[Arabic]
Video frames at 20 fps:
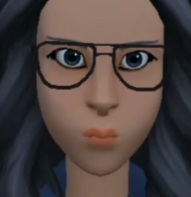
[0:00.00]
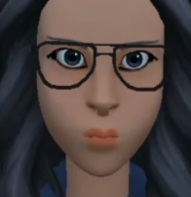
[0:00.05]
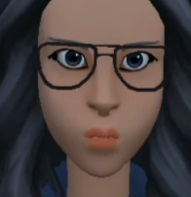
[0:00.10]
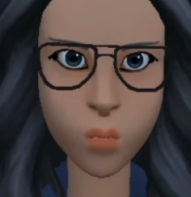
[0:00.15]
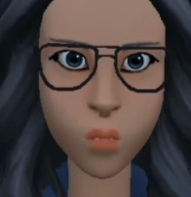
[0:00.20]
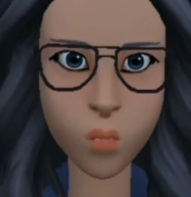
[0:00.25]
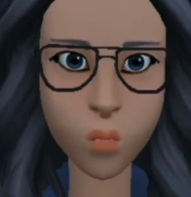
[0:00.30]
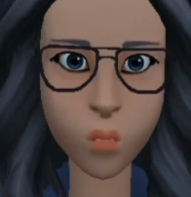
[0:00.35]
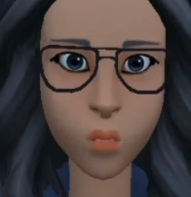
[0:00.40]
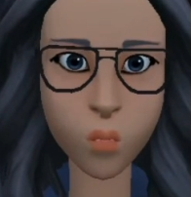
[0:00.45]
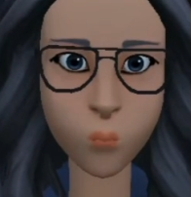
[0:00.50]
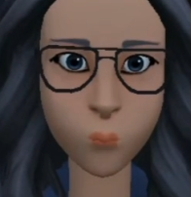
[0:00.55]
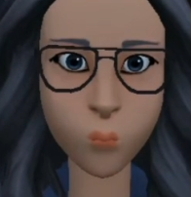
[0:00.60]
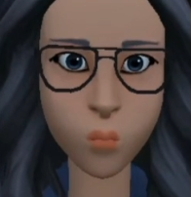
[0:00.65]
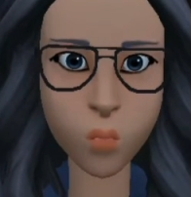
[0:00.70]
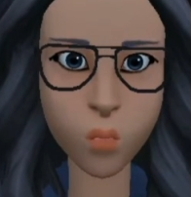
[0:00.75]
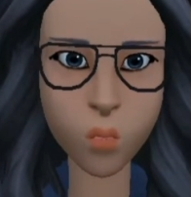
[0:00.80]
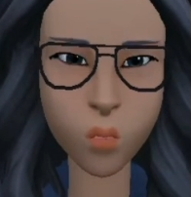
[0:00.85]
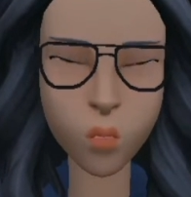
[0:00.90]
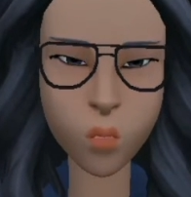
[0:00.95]
لكني
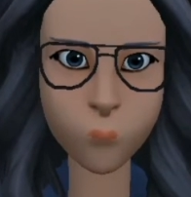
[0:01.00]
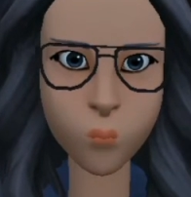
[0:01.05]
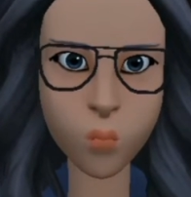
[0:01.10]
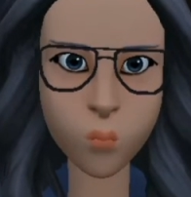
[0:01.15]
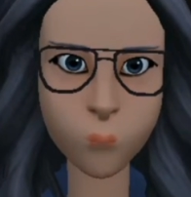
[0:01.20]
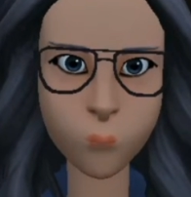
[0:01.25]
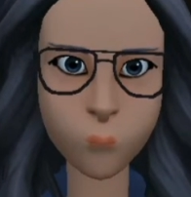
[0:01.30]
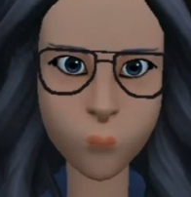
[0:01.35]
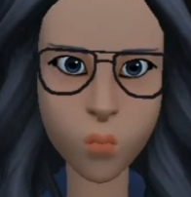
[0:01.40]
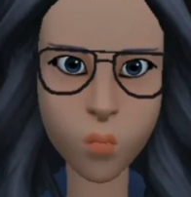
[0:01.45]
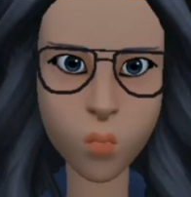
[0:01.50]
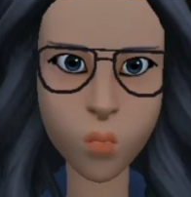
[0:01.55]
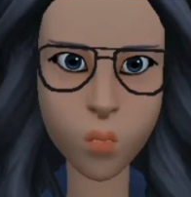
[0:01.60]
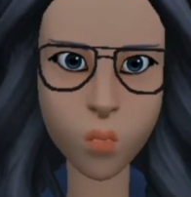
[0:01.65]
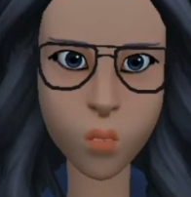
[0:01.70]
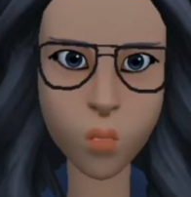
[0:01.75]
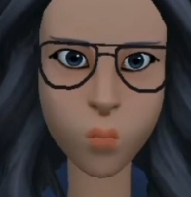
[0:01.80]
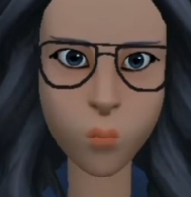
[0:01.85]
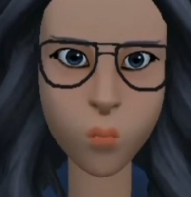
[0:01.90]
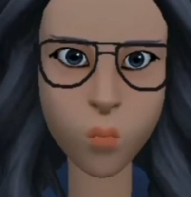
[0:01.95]
لا استطيع أن
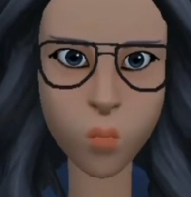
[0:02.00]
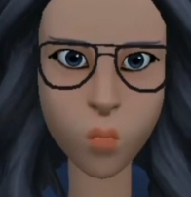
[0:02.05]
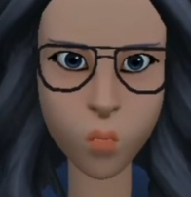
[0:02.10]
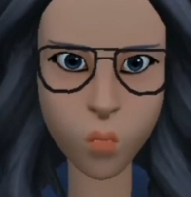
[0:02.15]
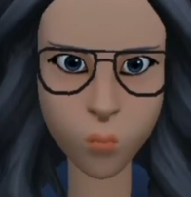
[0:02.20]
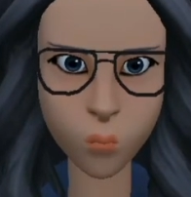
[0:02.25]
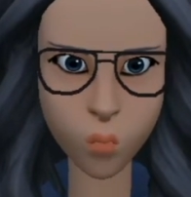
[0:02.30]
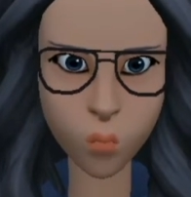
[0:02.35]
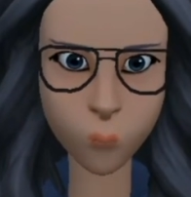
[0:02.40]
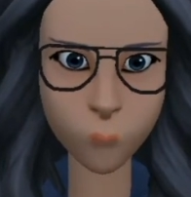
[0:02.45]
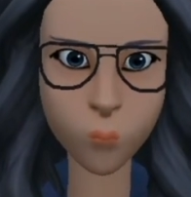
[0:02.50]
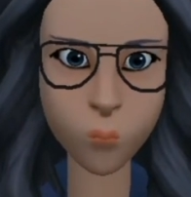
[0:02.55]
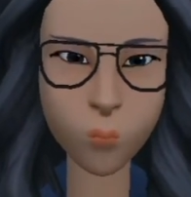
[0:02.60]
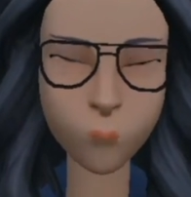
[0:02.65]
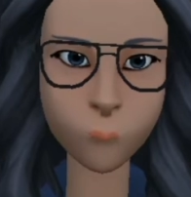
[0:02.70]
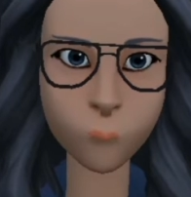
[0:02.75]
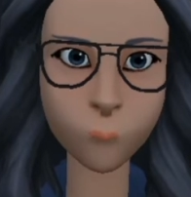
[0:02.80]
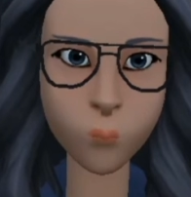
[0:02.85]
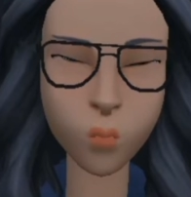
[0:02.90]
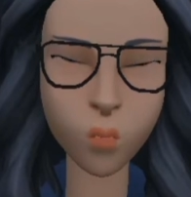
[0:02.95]
أترك قفصي
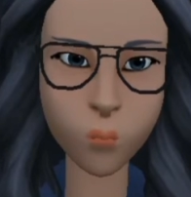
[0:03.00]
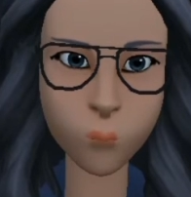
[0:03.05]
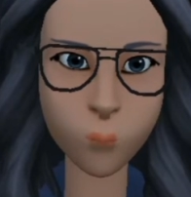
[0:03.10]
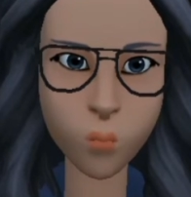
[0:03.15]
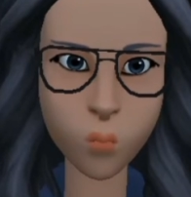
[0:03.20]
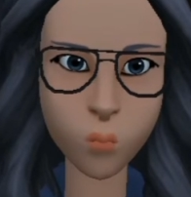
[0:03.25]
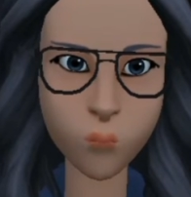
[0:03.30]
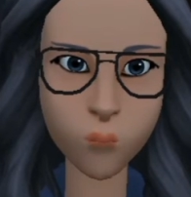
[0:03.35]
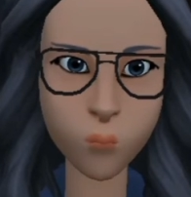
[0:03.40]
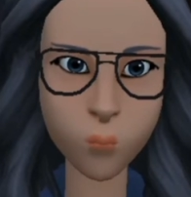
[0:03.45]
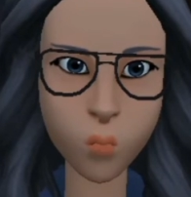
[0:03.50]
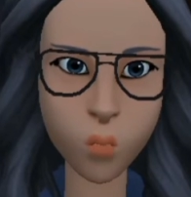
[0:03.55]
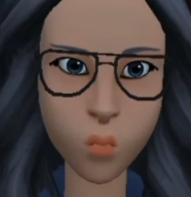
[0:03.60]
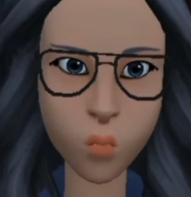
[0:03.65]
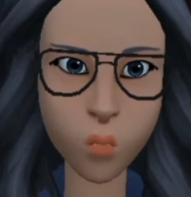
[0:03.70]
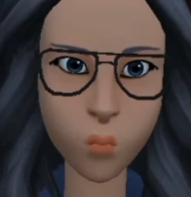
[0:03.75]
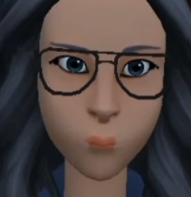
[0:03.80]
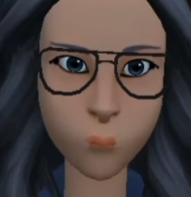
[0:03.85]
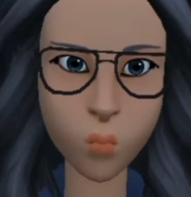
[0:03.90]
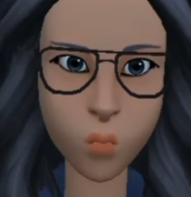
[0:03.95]
لأن قفصي
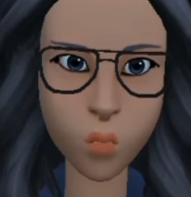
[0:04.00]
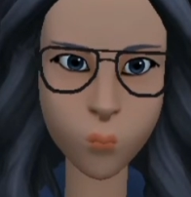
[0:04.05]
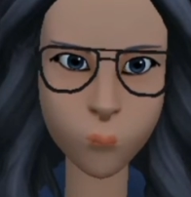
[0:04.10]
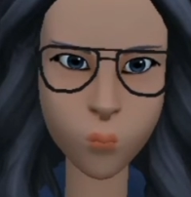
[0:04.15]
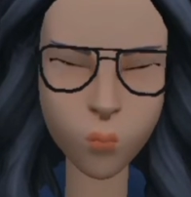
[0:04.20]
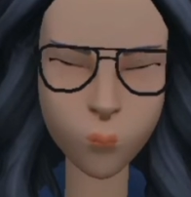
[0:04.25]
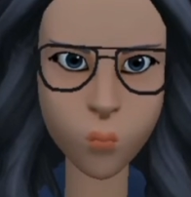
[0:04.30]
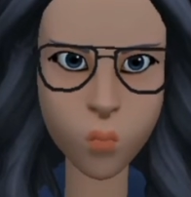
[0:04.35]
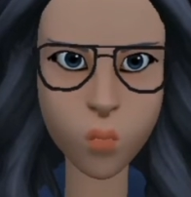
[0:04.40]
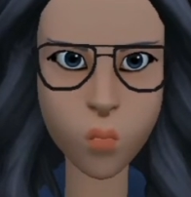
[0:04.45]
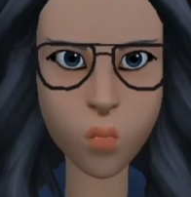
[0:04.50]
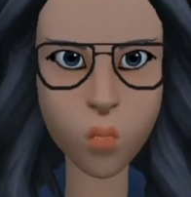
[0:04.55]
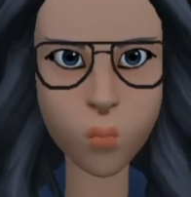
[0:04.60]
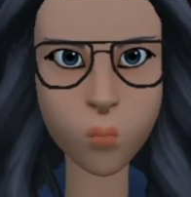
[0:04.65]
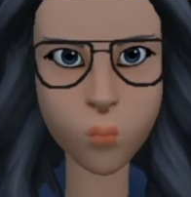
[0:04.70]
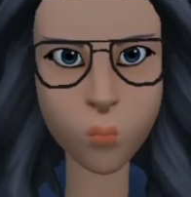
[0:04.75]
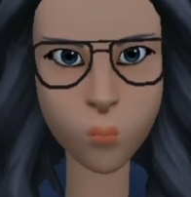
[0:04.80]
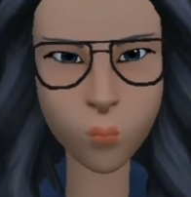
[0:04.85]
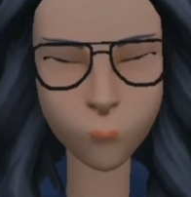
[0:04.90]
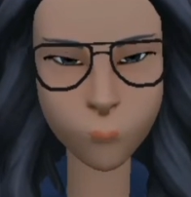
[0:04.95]
هو موطني
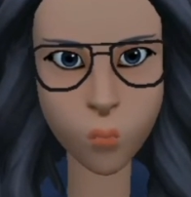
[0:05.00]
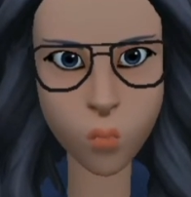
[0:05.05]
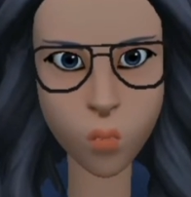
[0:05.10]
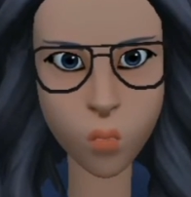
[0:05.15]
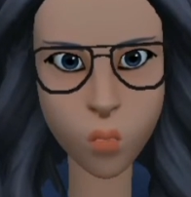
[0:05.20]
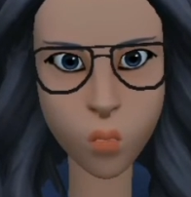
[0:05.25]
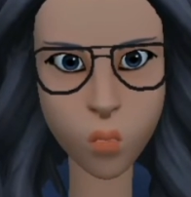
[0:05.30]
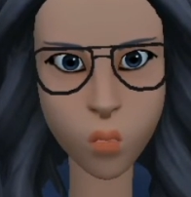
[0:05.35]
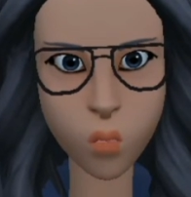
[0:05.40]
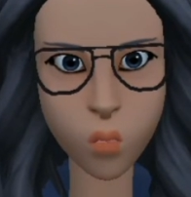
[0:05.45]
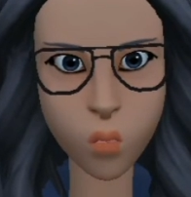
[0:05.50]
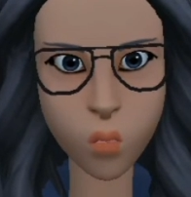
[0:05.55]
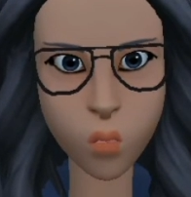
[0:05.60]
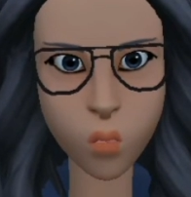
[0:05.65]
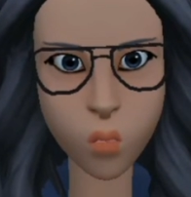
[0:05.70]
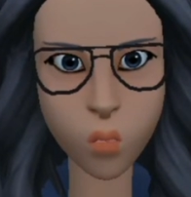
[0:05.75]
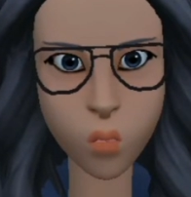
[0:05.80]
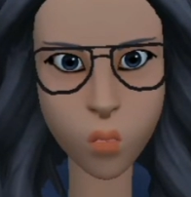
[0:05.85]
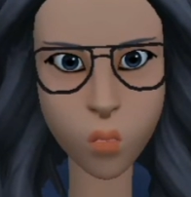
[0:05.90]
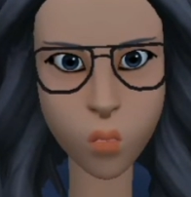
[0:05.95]
فمهما
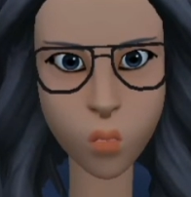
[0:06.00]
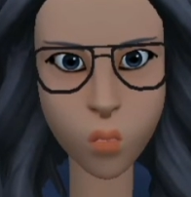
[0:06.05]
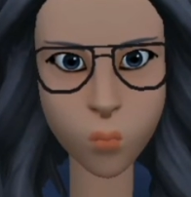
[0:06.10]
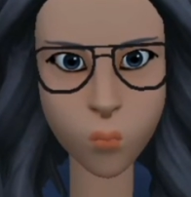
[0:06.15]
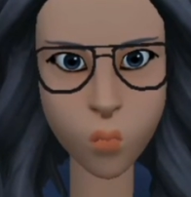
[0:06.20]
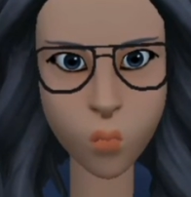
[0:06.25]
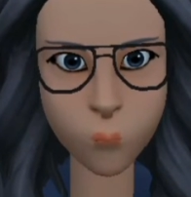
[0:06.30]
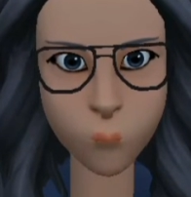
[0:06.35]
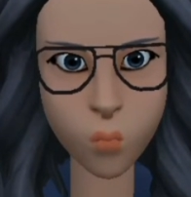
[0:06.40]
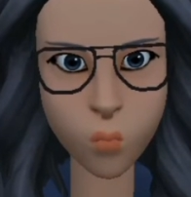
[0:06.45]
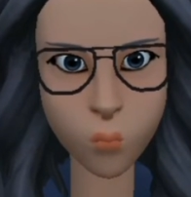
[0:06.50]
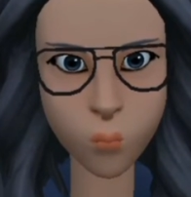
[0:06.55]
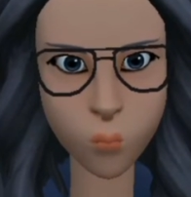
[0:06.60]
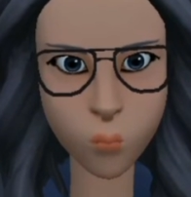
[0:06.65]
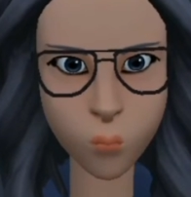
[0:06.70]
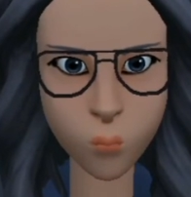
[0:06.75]
خرجت أو ابتعدت